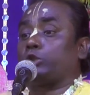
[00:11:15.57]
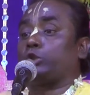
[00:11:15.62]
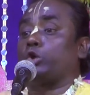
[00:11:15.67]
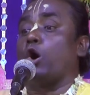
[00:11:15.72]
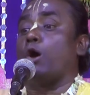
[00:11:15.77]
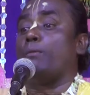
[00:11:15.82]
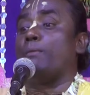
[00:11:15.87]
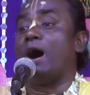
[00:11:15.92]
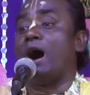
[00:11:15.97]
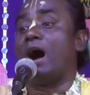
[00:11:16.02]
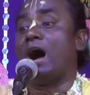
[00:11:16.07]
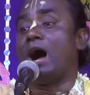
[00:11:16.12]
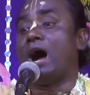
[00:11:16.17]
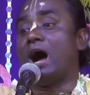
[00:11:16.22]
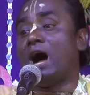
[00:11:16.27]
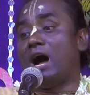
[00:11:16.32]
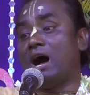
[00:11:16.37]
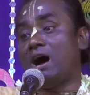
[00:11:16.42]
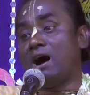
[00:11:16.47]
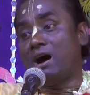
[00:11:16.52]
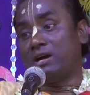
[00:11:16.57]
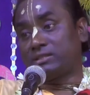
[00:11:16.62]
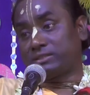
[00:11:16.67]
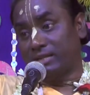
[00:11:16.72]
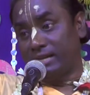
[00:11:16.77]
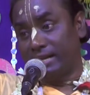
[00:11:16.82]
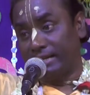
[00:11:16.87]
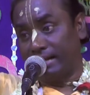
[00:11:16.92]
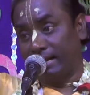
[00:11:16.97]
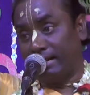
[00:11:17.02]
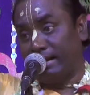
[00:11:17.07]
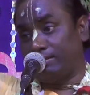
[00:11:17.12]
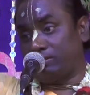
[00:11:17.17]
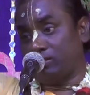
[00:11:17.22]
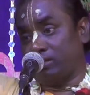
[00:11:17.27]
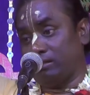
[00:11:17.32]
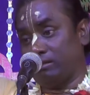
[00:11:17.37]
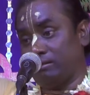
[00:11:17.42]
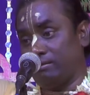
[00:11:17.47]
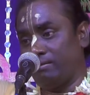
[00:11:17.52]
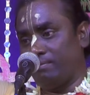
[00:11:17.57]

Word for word: ছমাস লেগে গেছে